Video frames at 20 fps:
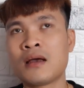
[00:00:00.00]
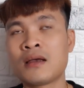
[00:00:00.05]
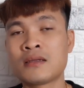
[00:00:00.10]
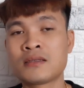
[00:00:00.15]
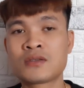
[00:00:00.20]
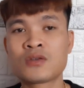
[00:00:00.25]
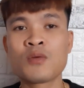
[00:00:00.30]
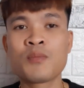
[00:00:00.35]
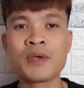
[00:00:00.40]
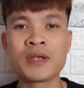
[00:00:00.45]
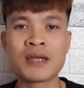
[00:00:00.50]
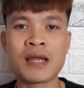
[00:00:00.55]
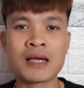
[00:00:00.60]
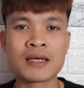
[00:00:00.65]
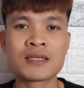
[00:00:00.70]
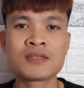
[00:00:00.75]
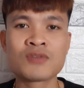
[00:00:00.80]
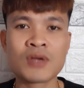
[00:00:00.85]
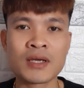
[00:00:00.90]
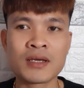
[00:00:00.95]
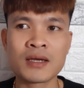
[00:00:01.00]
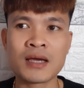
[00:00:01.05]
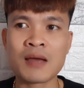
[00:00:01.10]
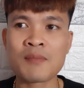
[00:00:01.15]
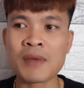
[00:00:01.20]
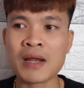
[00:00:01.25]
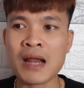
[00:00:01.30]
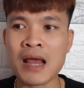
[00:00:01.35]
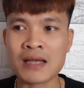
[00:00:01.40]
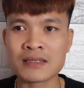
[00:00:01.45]
uh, shop mình đang kinh doanh cái
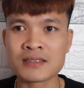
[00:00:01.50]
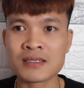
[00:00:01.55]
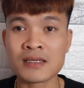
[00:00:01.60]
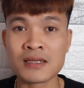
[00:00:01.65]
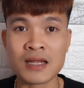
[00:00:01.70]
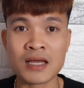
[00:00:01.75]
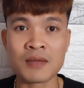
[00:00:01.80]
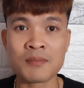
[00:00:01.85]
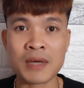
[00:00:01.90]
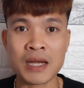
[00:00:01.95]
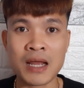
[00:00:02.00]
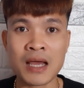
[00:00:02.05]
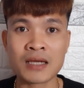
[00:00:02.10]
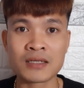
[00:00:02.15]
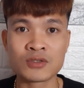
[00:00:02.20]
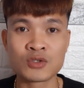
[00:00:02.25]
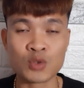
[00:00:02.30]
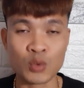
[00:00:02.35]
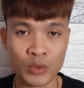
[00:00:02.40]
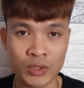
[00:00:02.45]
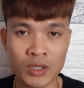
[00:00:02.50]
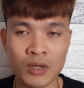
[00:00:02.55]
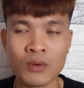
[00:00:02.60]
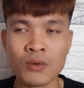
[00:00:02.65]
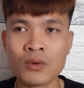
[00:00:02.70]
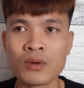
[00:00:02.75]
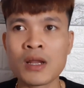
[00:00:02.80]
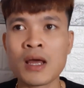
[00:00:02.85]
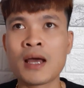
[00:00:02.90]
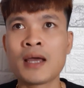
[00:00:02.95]
mặt hàng gì là mặt hàng chủ yếu.
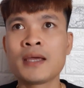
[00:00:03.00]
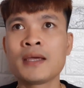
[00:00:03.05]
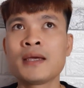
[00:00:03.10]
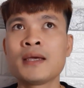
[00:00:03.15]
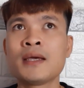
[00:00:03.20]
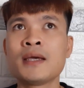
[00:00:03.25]
Đấy.